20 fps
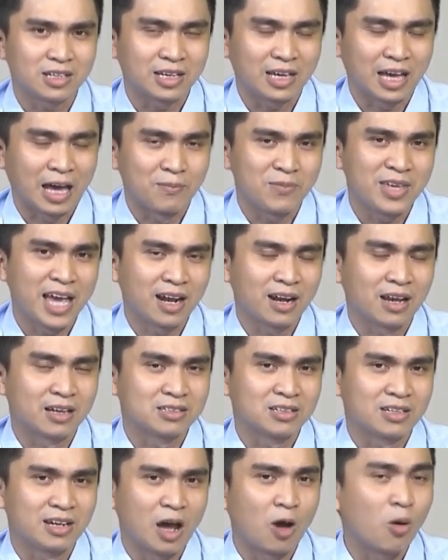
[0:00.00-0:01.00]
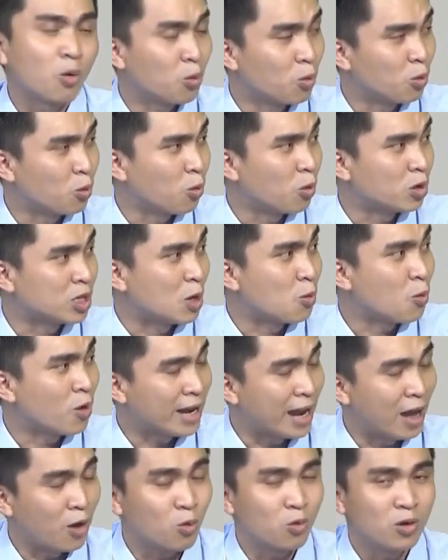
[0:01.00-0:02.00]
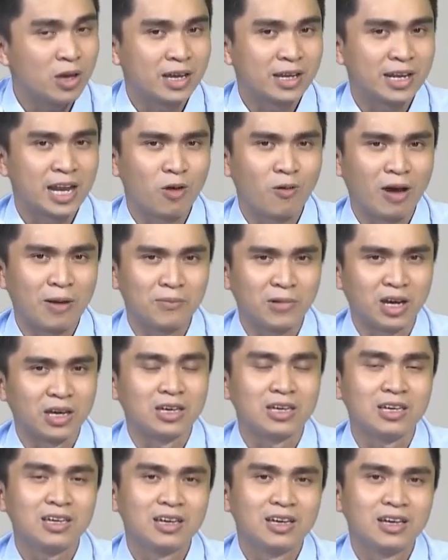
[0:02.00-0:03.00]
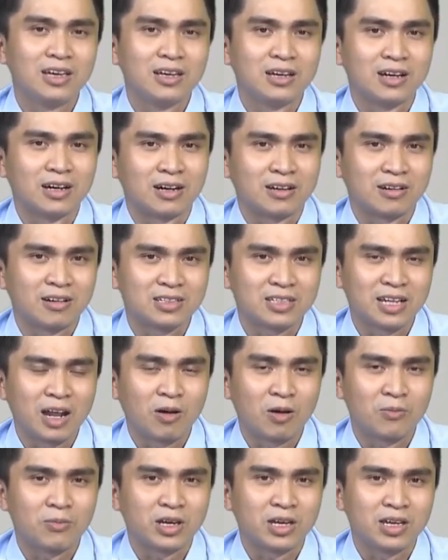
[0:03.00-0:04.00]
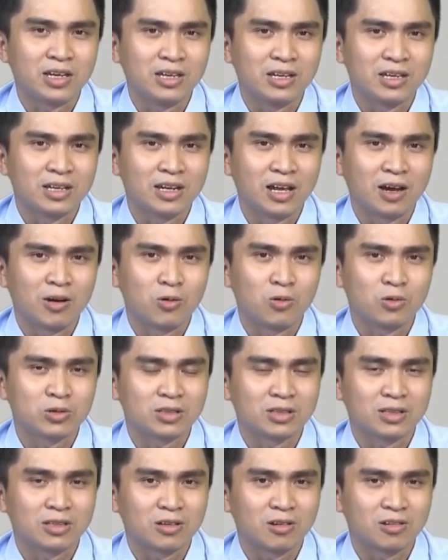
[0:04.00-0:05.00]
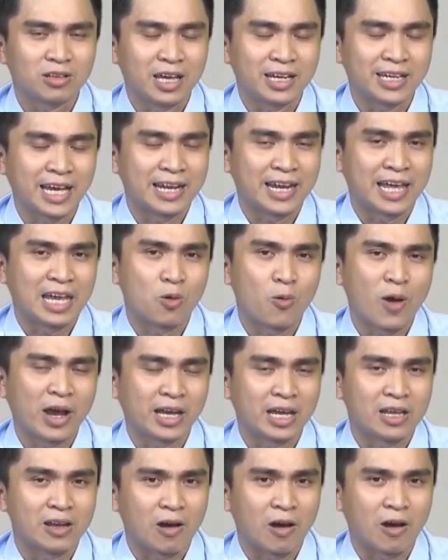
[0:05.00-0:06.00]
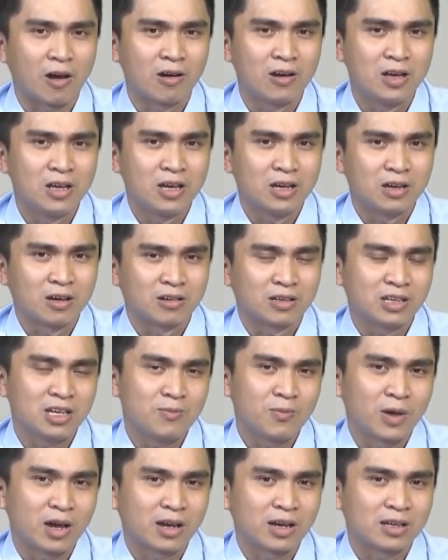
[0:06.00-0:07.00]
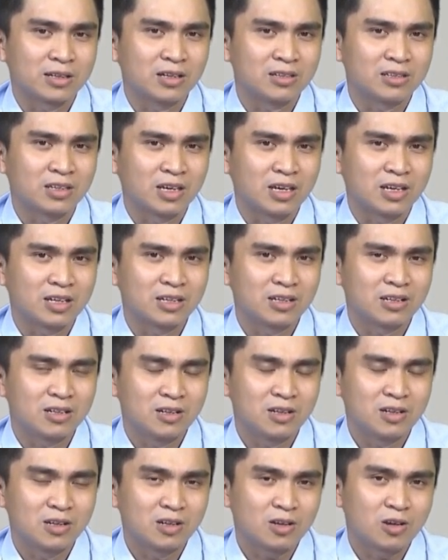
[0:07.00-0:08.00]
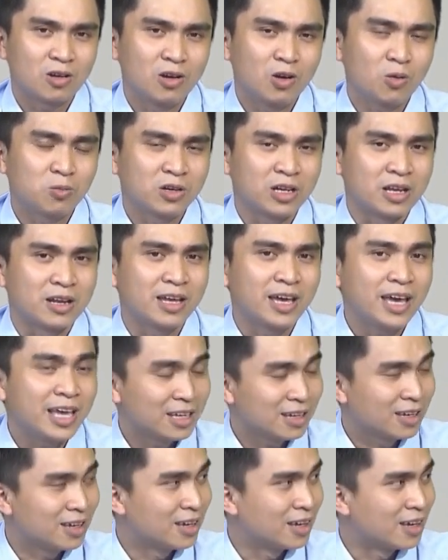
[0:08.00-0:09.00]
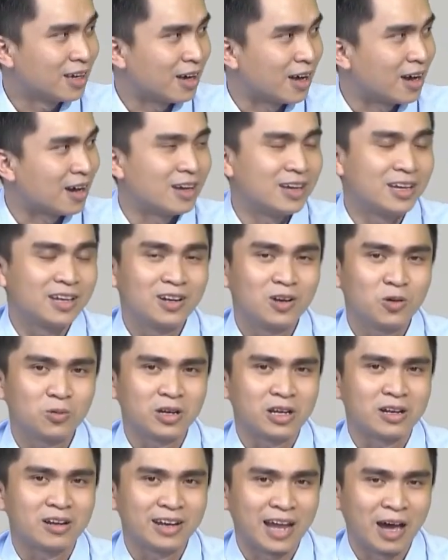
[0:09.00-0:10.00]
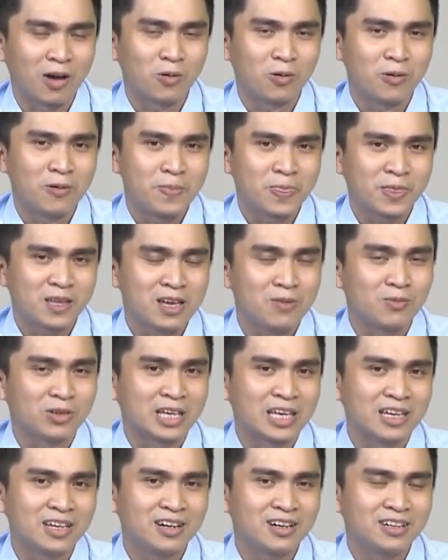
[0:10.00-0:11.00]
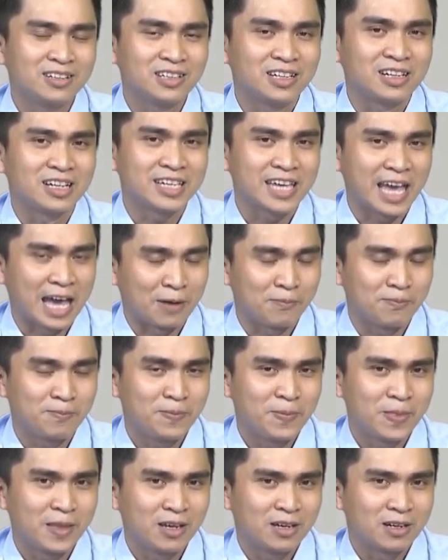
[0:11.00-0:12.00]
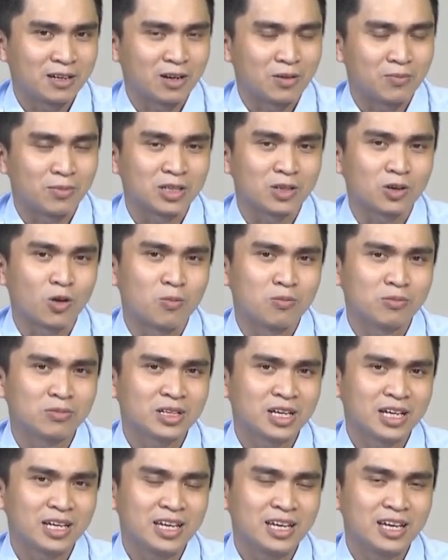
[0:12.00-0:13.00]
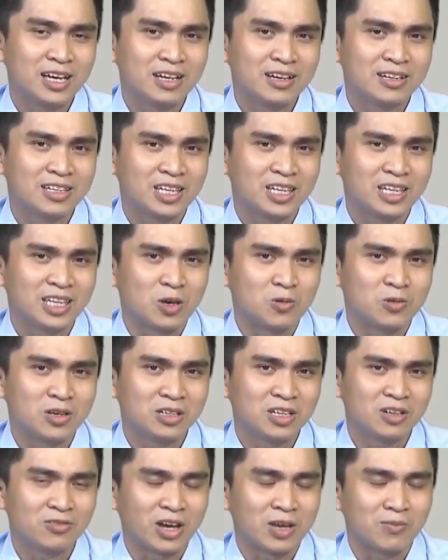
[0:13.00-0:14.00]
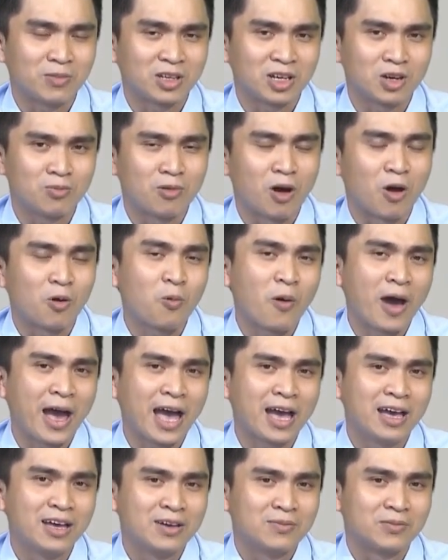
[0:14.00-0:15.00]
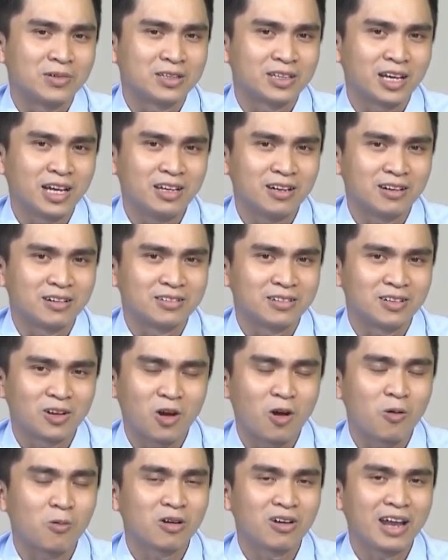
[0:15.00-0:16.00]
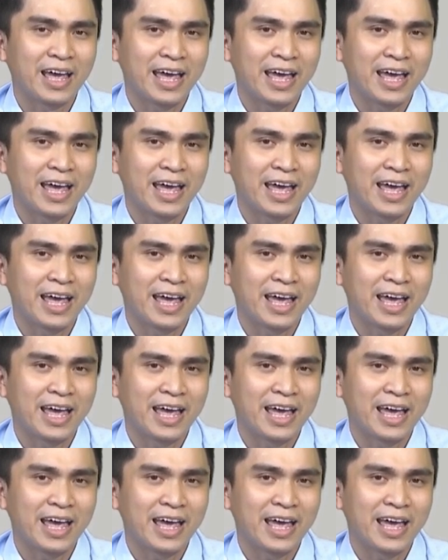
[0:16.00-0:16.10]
cảm giác là nó sẽ đau chuyển qua đau đau âm ỉ à, nó sẽ đau âm ỉ đau có thể ngày này qua ngày nọ và khi mà nó chuyển có lúc thì nó hết à, lúc thì nó đau khi mà nghỉ ngơi thì nó giảm rồi mình cũng cái uh, triệu chứng như vậy mình cũng bỏ qua mình thấy ừ nó không có